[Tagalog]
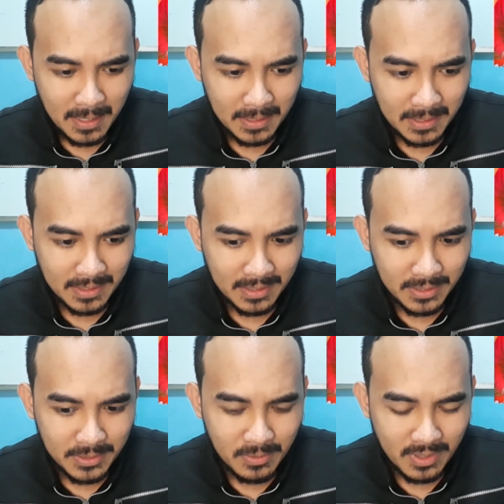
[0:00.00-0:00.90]

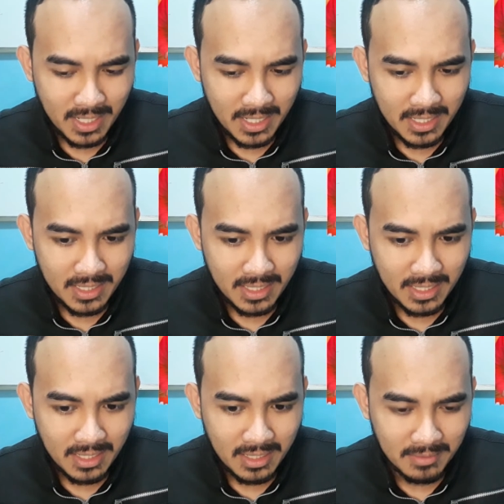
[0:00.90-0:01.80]
Uh, yung kay
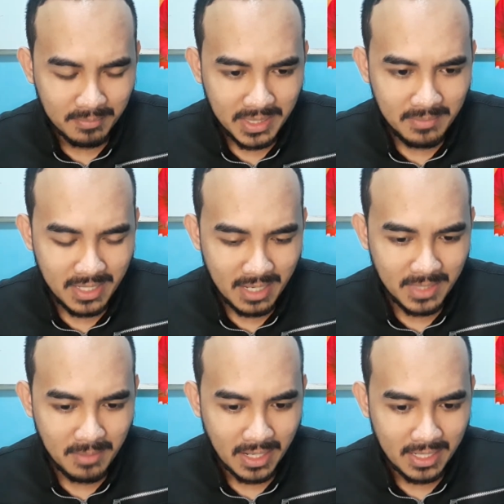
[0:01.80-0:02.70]
uh, ah,
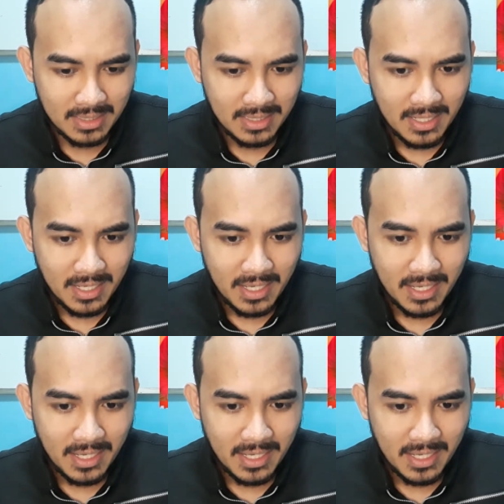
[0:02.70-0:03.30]
BBM naman,